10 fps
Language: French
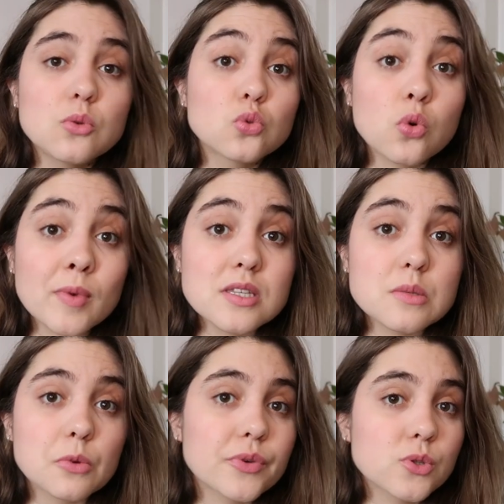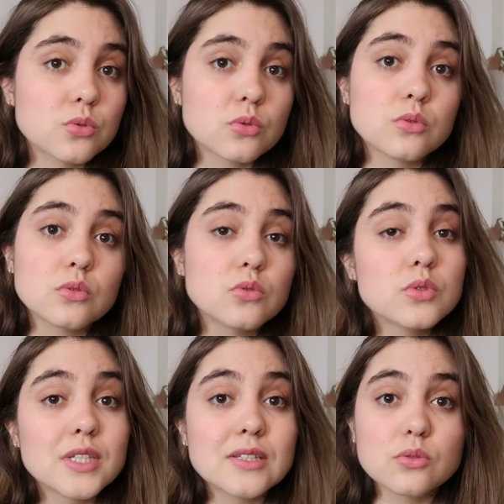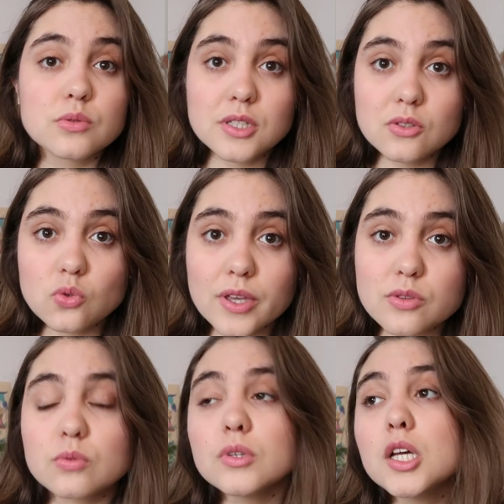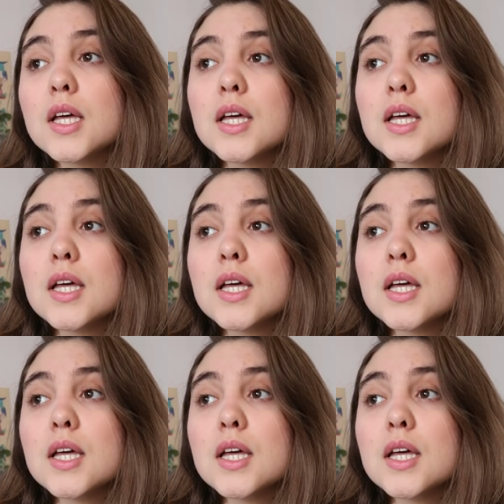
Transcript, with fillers: le traumatisme en fait de cette situation.